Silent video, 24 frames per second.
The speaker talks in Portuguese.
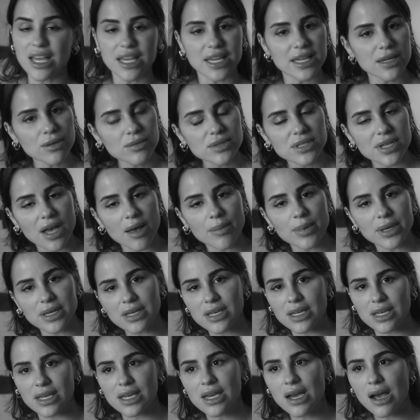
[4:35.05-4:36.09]
E não sabem
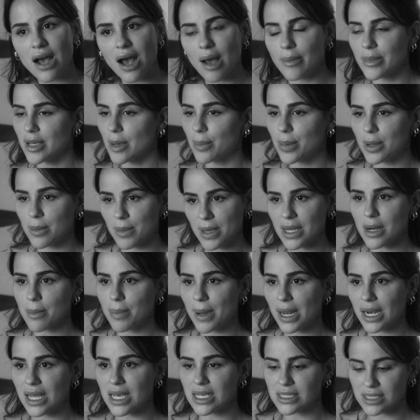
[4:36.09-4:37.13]
que a minha primeira
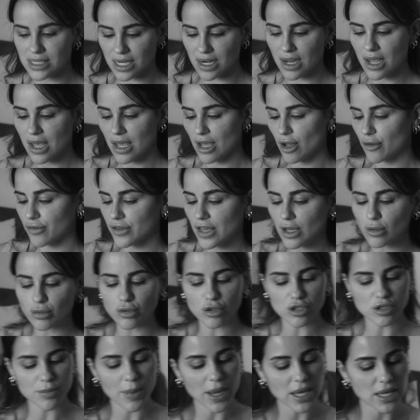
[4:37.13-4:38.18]
palestra, eu fiquei com
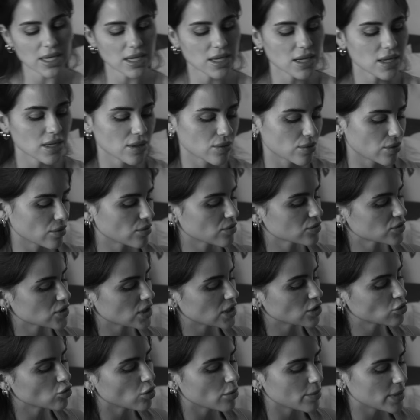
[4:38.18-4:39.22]
dor de barriga, eu não
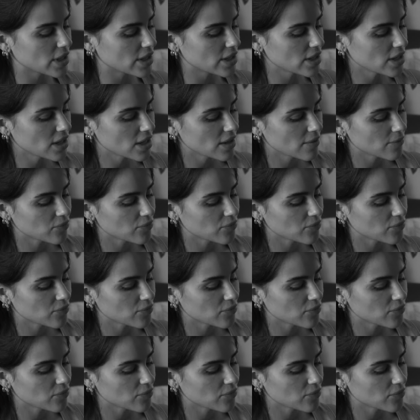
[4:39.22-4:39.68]
consegui dormir,